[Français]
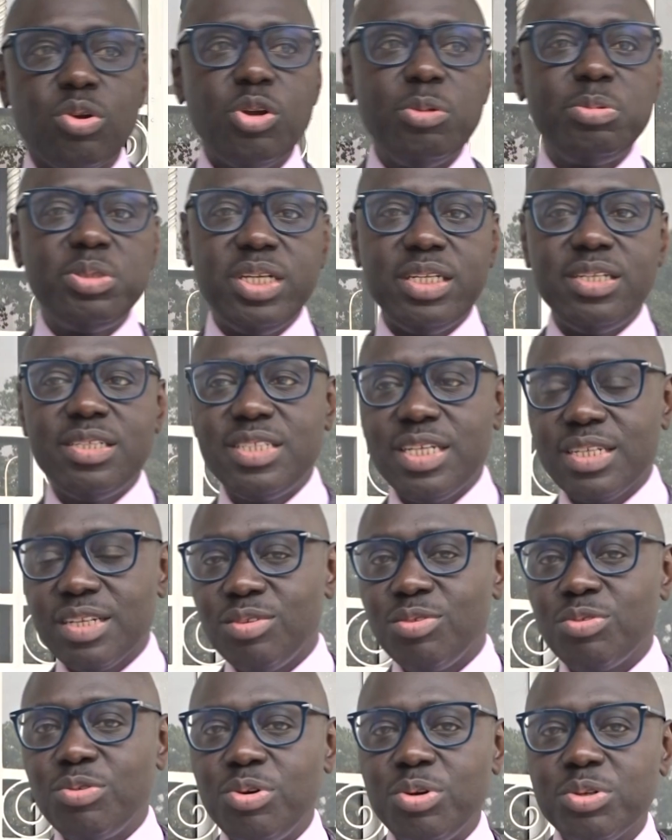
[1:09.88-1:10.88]
L'objet de cette
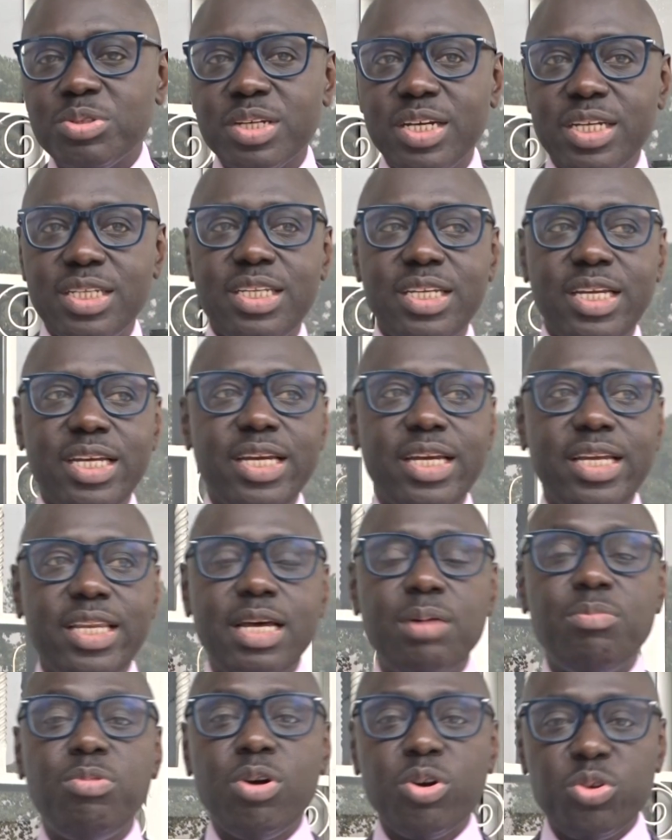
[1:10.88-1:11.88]
rencontre était
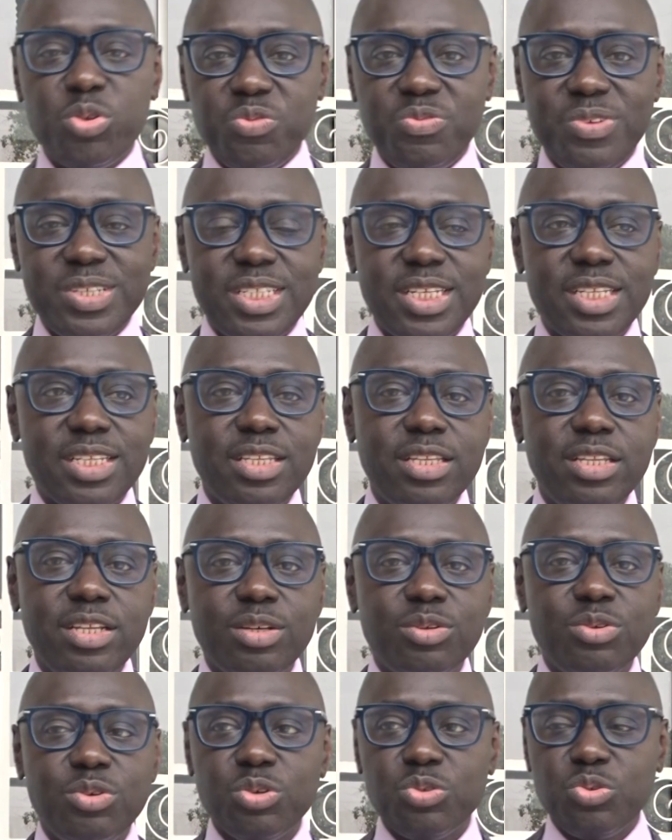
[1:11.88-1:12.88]
d'abord une visite de
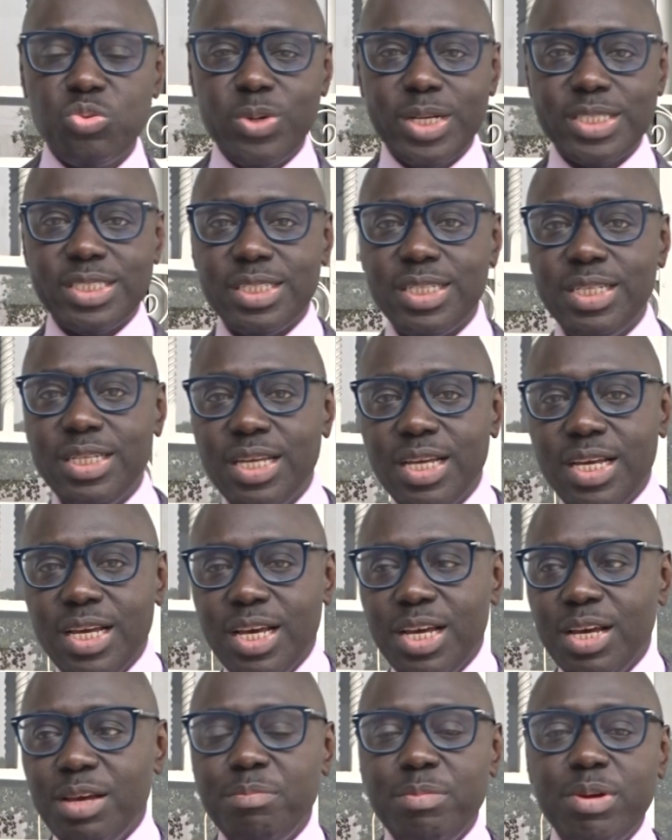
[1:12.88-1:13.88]
courtoisie,
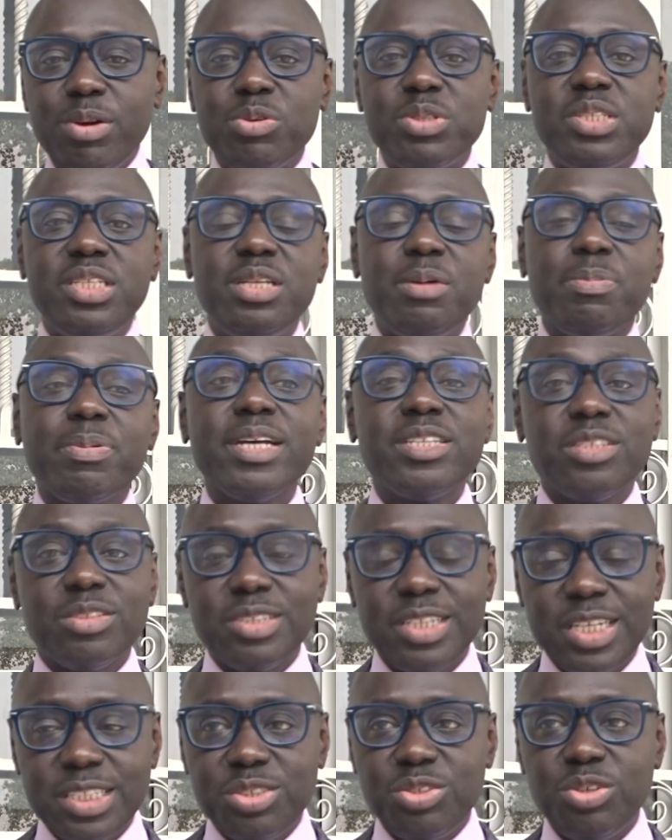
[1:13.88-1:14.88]
mais aussi de
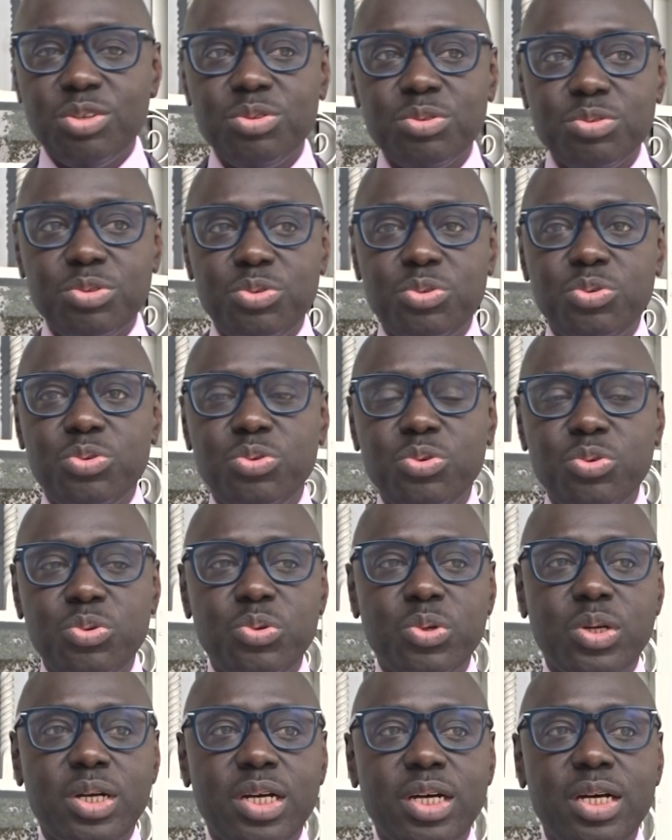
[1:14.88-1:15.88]
présentation du,
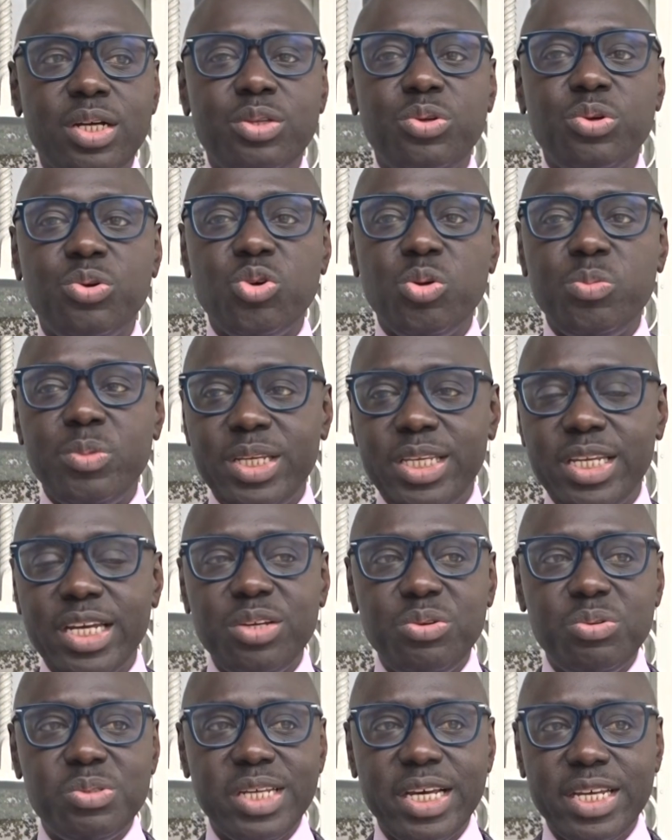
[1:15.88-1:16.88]
euh, du comité,
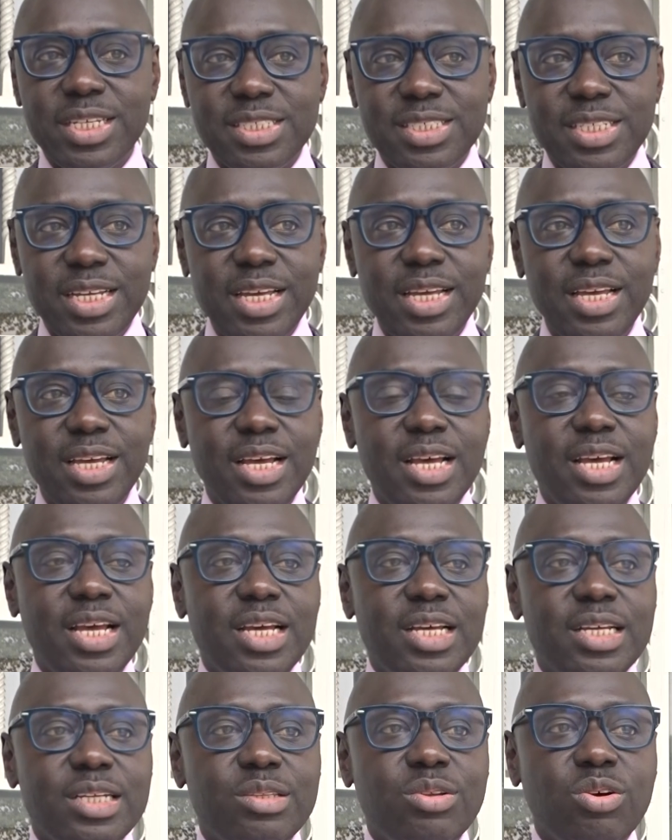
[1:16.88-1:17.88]
du CNC,
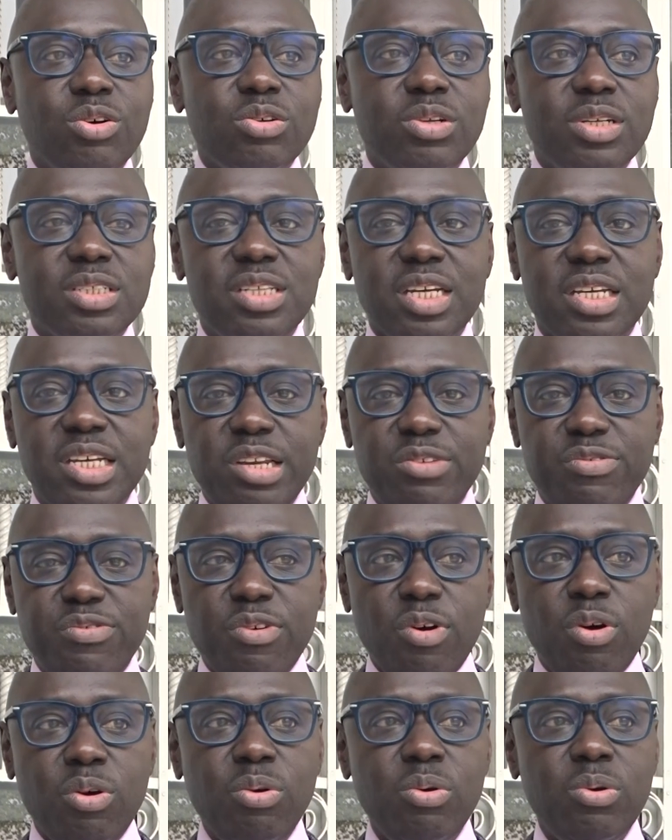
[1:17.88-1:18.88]
donc de ce qu'ils
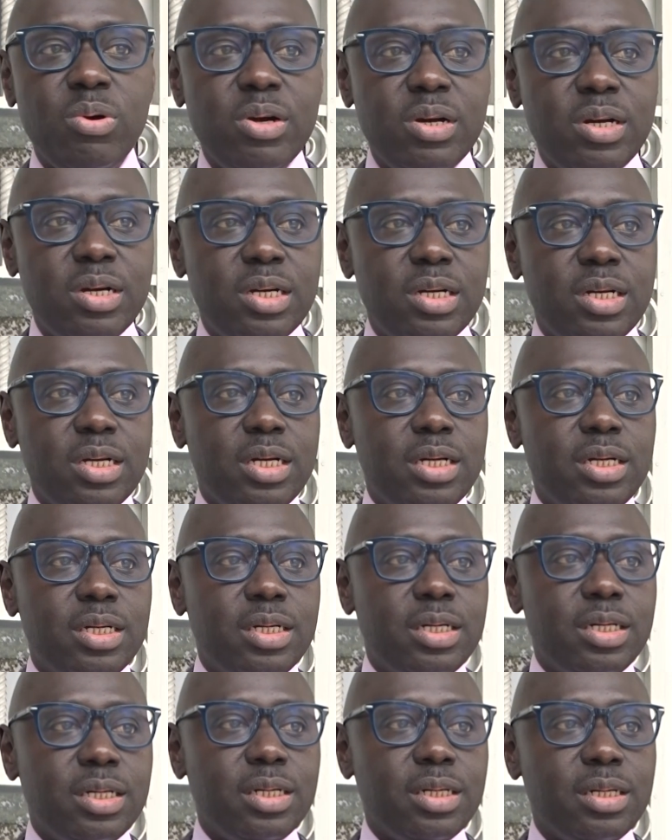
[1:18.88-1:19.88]
font,
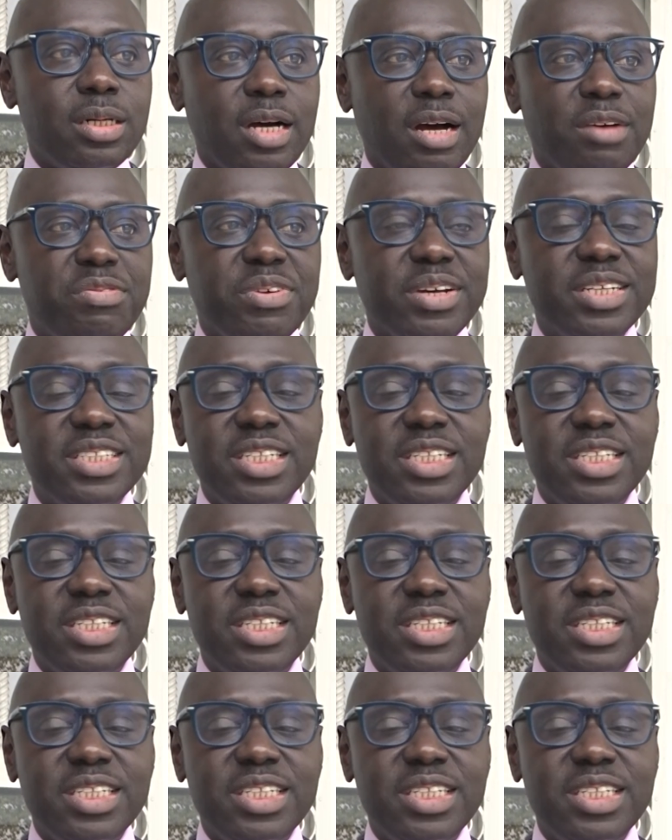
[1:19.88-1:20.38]
euh, afin